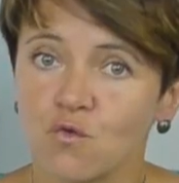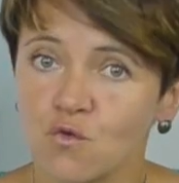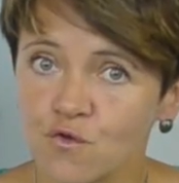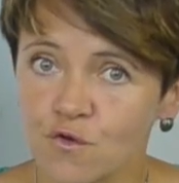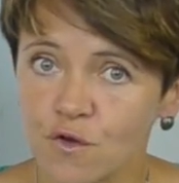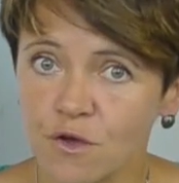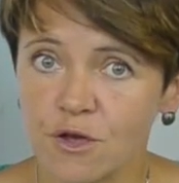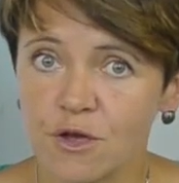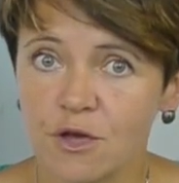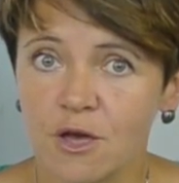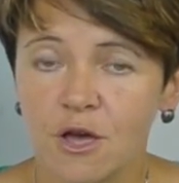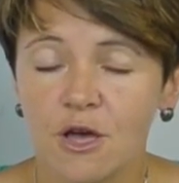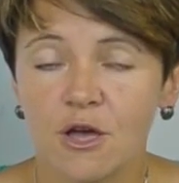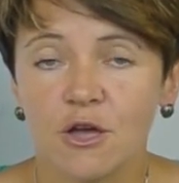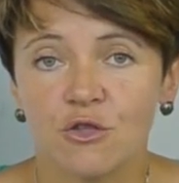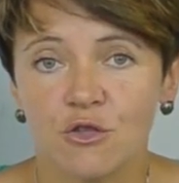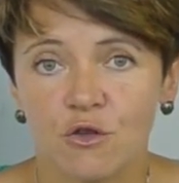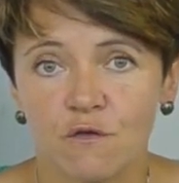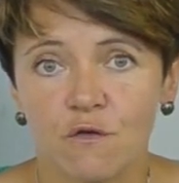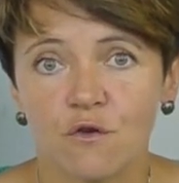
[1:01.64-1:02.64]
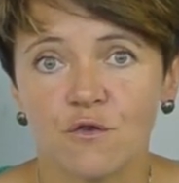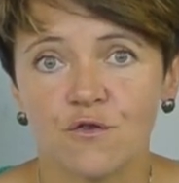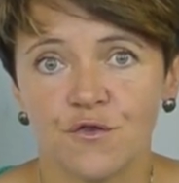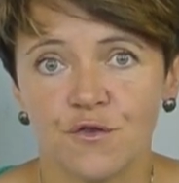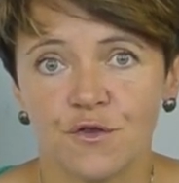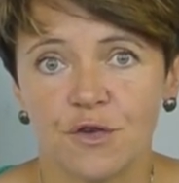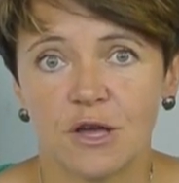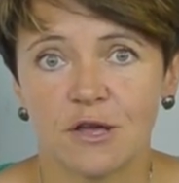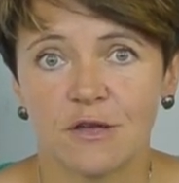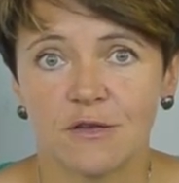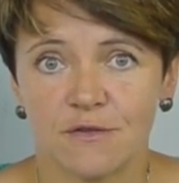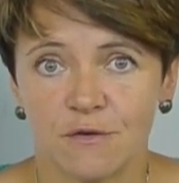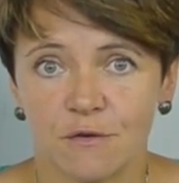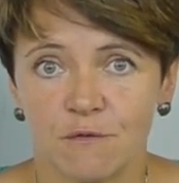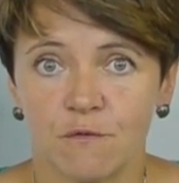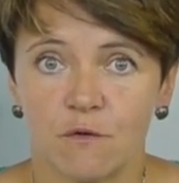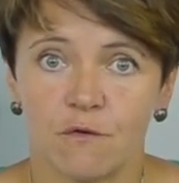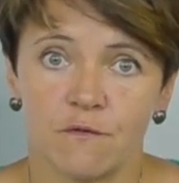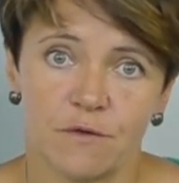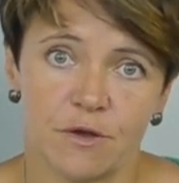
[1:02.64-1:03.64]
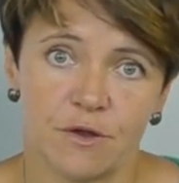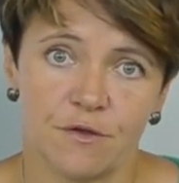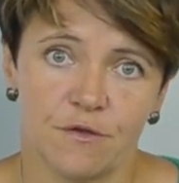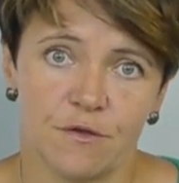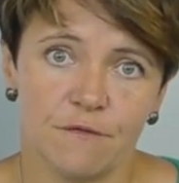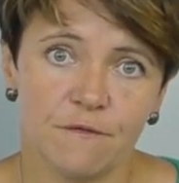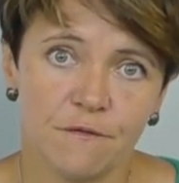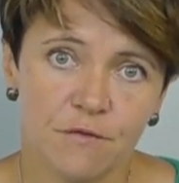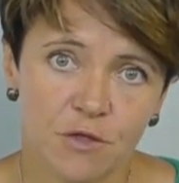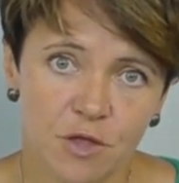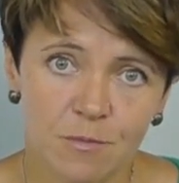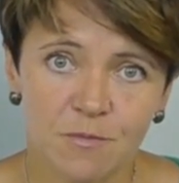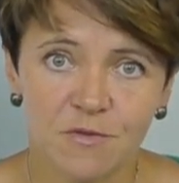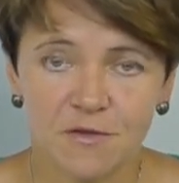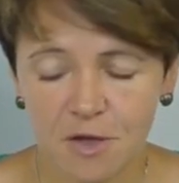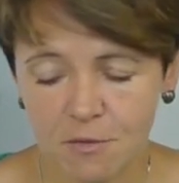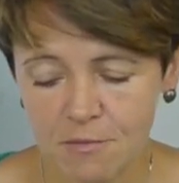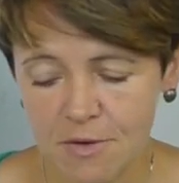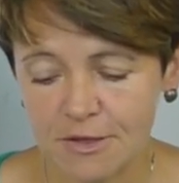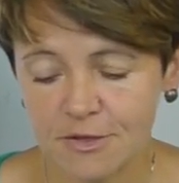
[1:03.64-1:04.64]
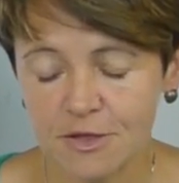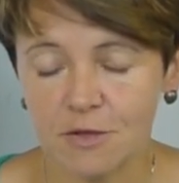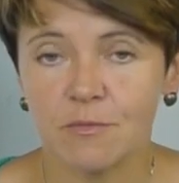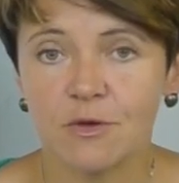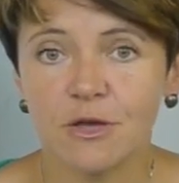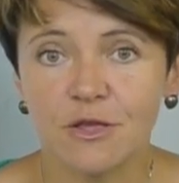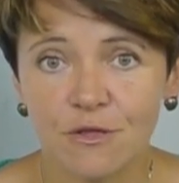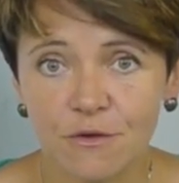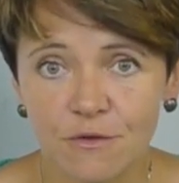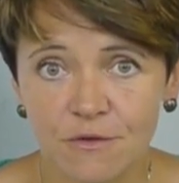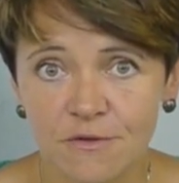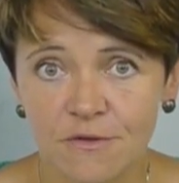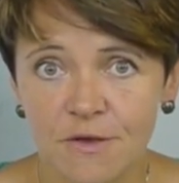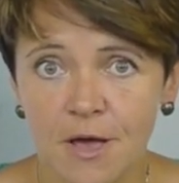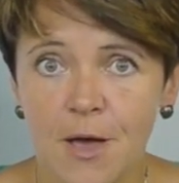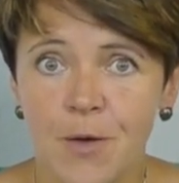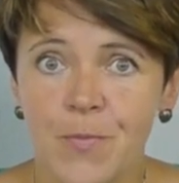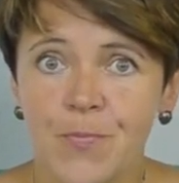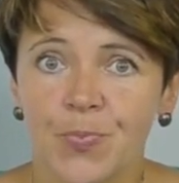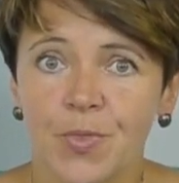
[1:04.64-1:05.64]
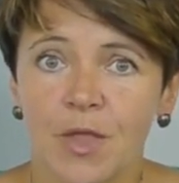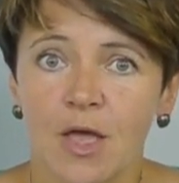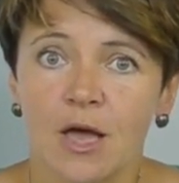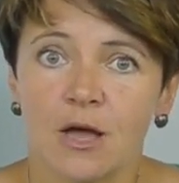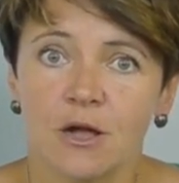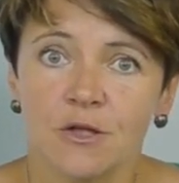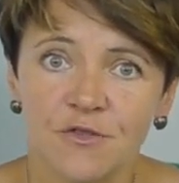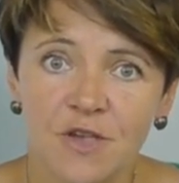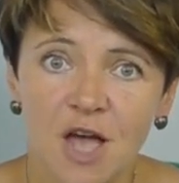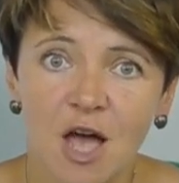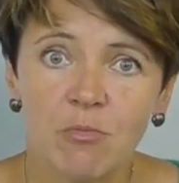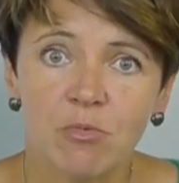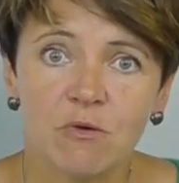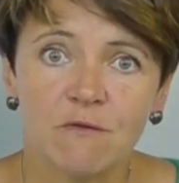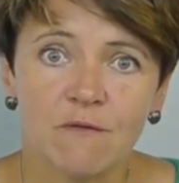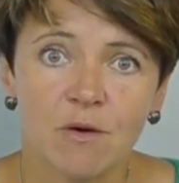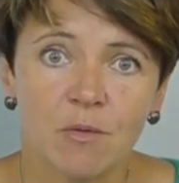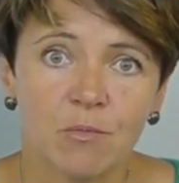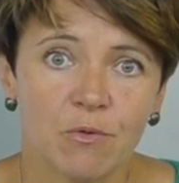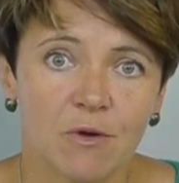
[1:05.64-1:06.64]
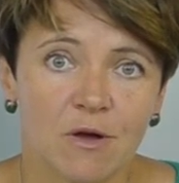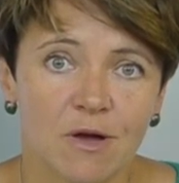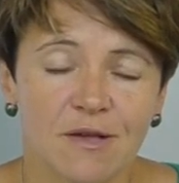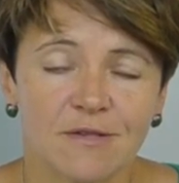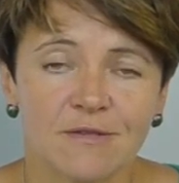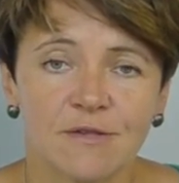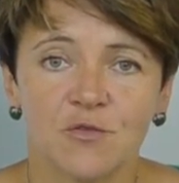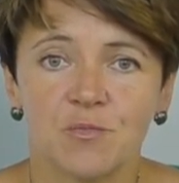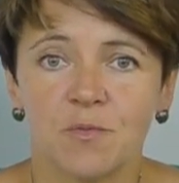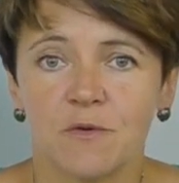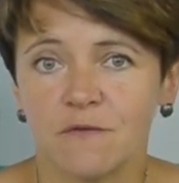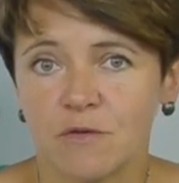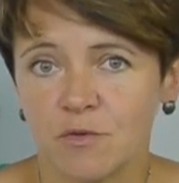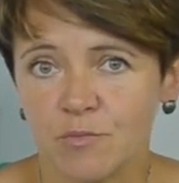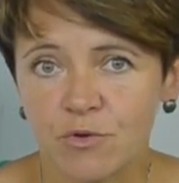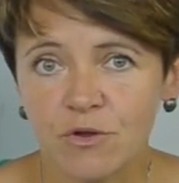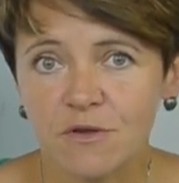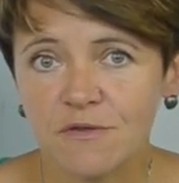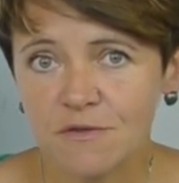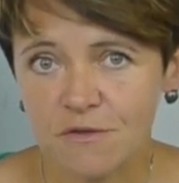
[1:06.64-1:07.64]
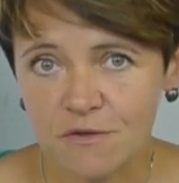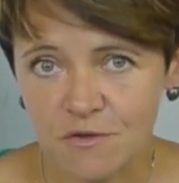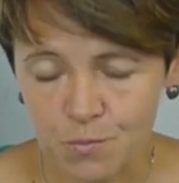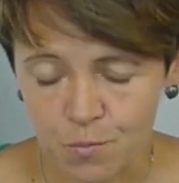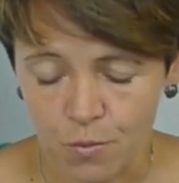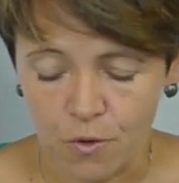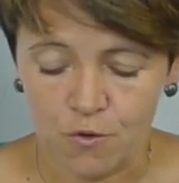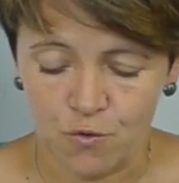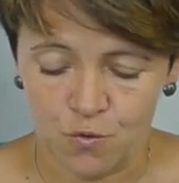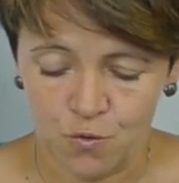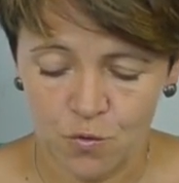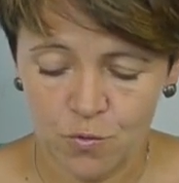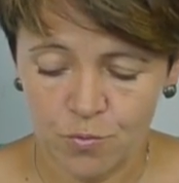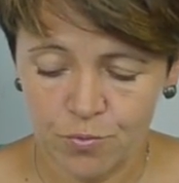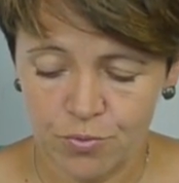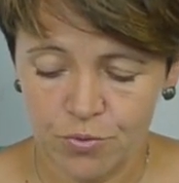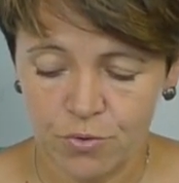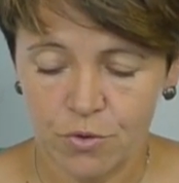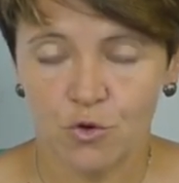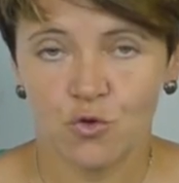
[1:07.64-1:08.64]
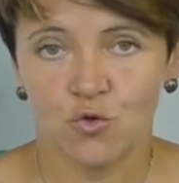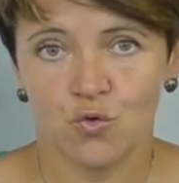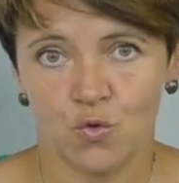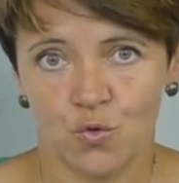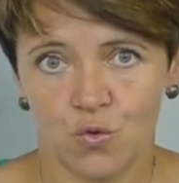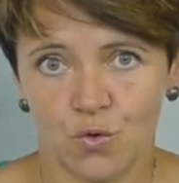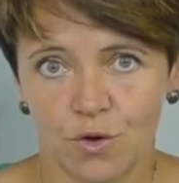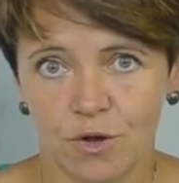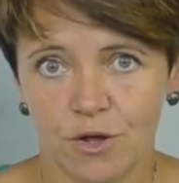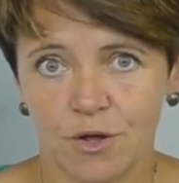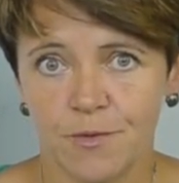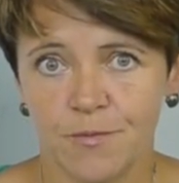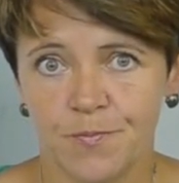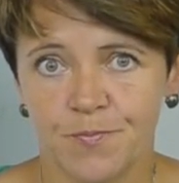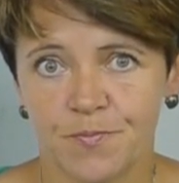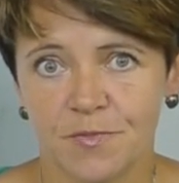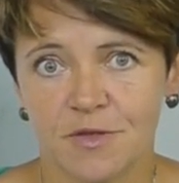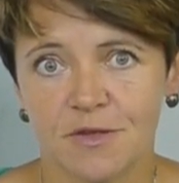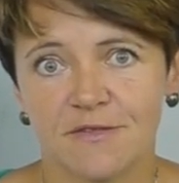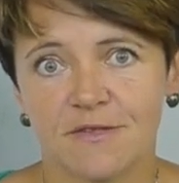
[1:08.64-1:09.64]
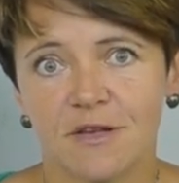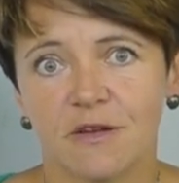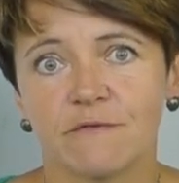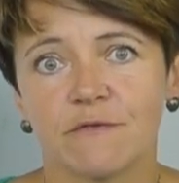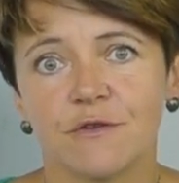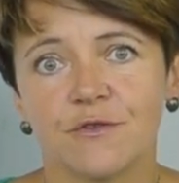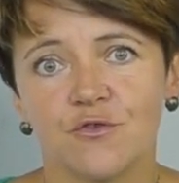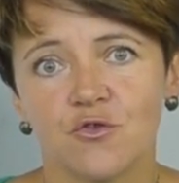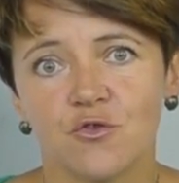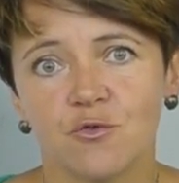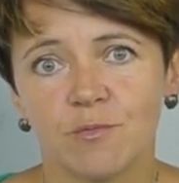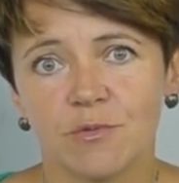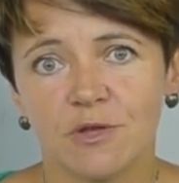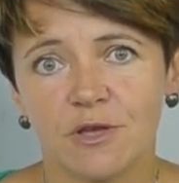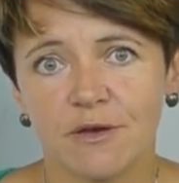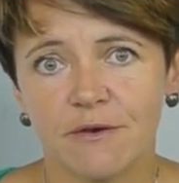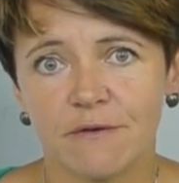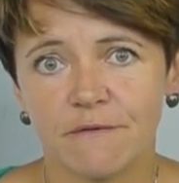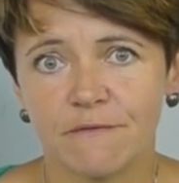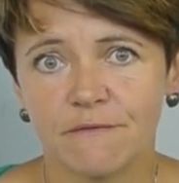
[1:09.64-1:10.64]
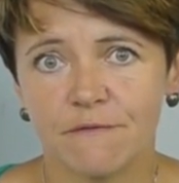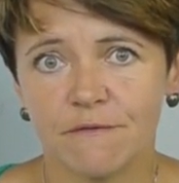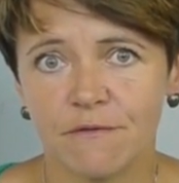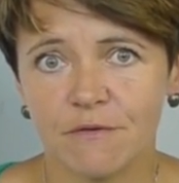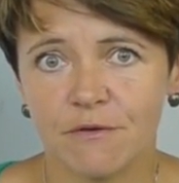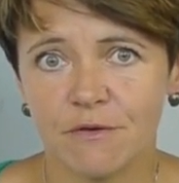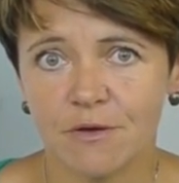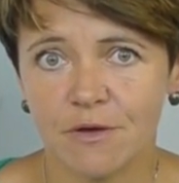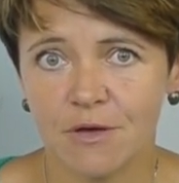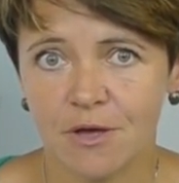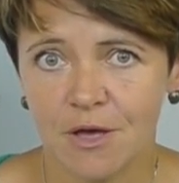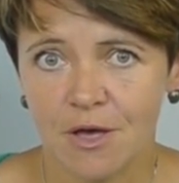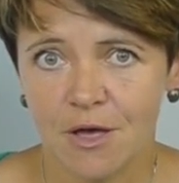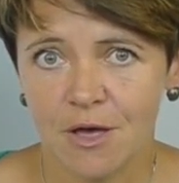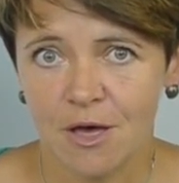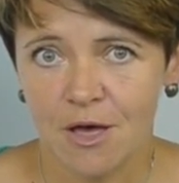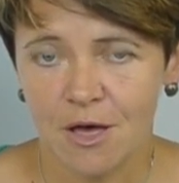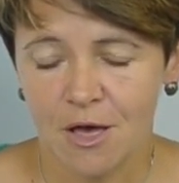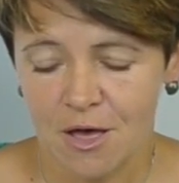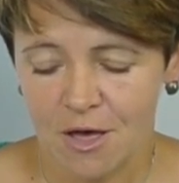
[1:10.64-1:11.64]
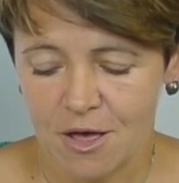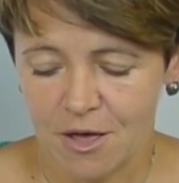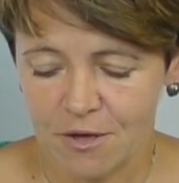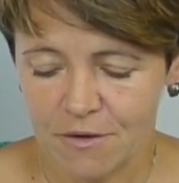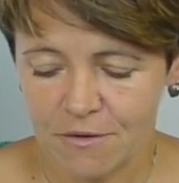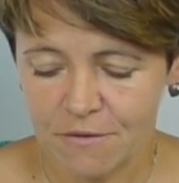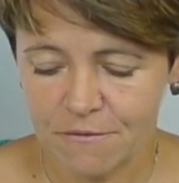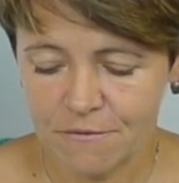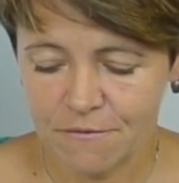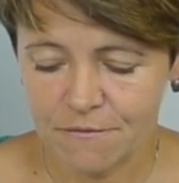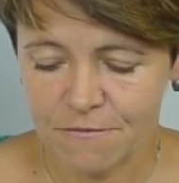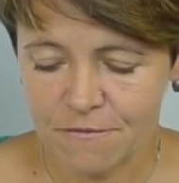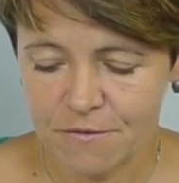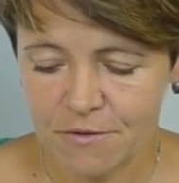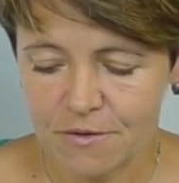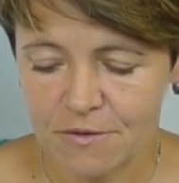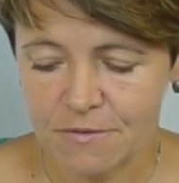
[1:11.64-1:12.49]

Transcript: włóczki, nowości, jakie są w ofercie. W tym schematem idąc, chciałabym Wam pokazać pewien prosty sposób, który zachwycił mnie w, w